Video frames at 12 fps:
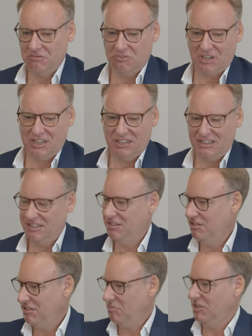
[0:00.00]
Freiheiten
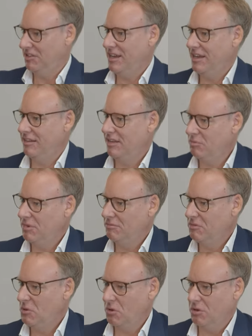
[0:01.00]
in diesem Start-up
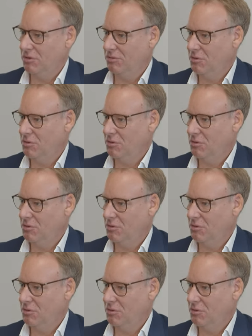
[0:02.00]
noch,